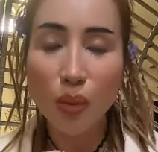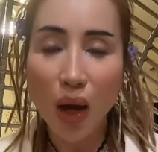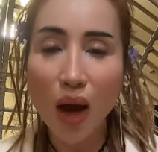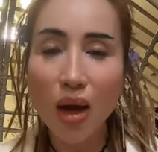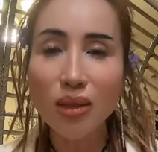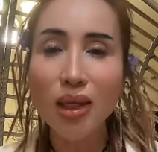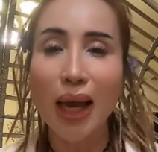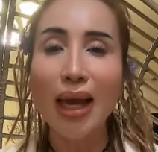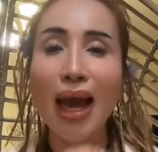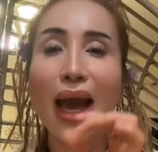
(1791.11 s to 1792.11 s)
trong đó
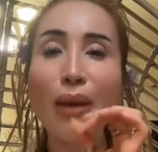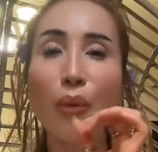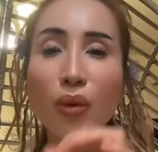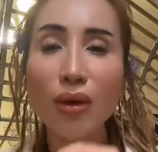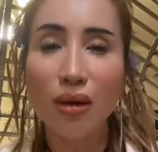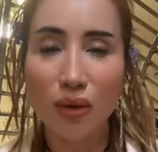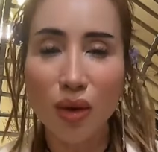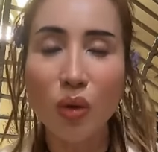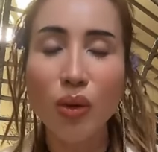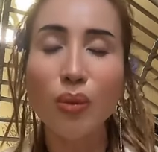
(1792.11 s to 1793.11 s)
với lại hai muỗng
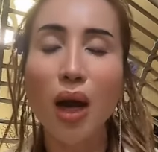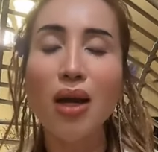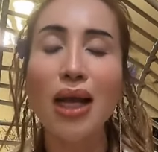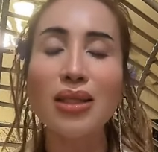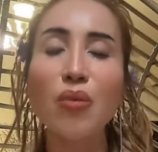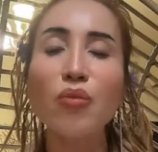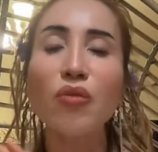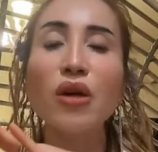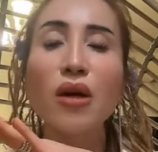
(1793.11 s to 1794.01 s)
đường vô trong đó là xong